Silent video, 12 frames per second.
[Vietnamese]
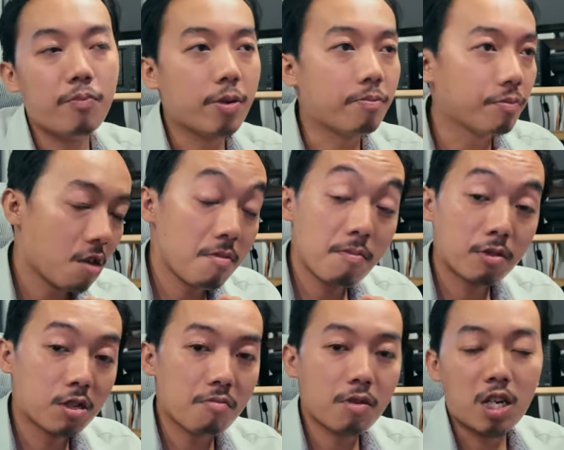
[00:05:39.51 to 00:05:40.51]
cái
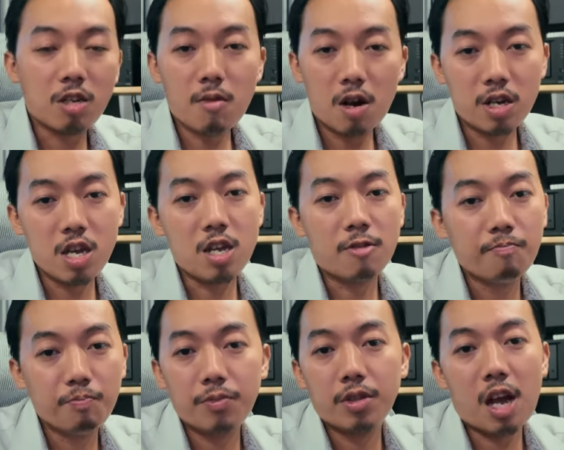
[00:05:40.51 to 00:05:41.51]
mình sân mình ấy bỏ kỳ
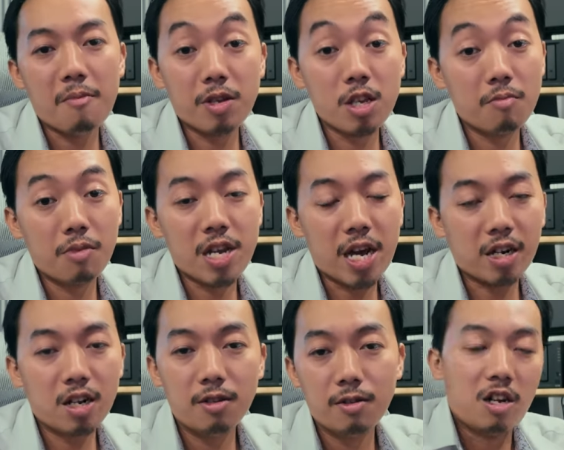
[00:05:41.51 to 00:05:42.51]
ai bây giờ bây
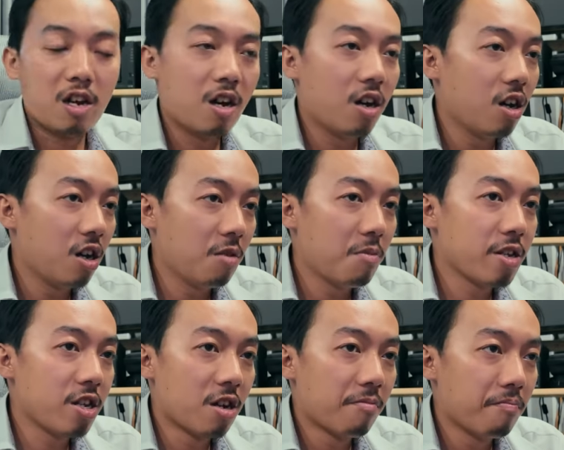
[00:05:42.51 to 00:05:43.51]
giờ
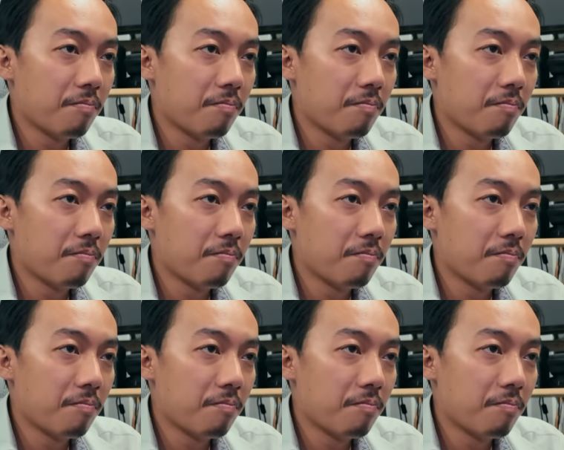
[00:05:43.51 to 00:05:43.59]
bây giờ